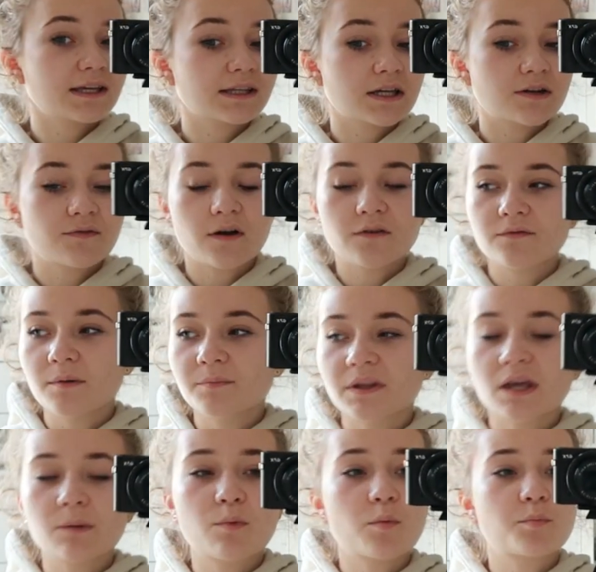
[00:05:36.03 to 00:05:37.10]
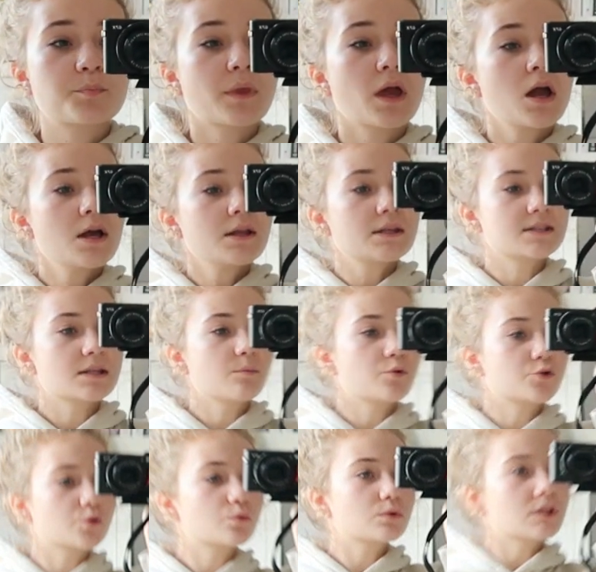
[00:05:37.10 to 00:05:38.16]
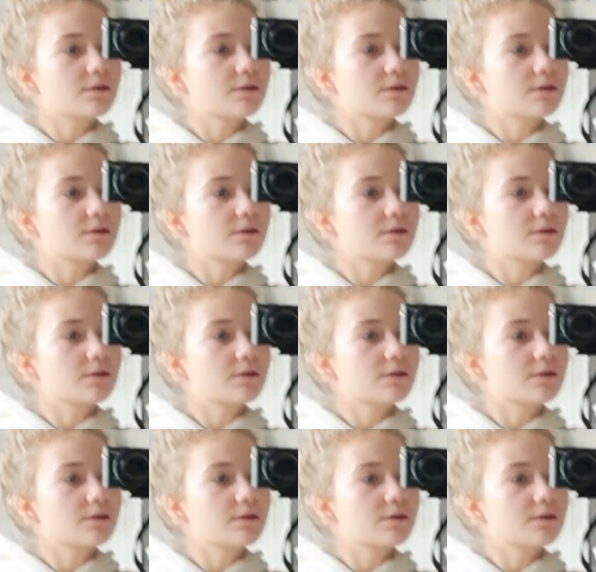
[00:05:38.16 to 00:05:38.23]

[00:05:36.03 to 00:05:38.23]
kiedy nagrywałam Wam takie po, na samym początku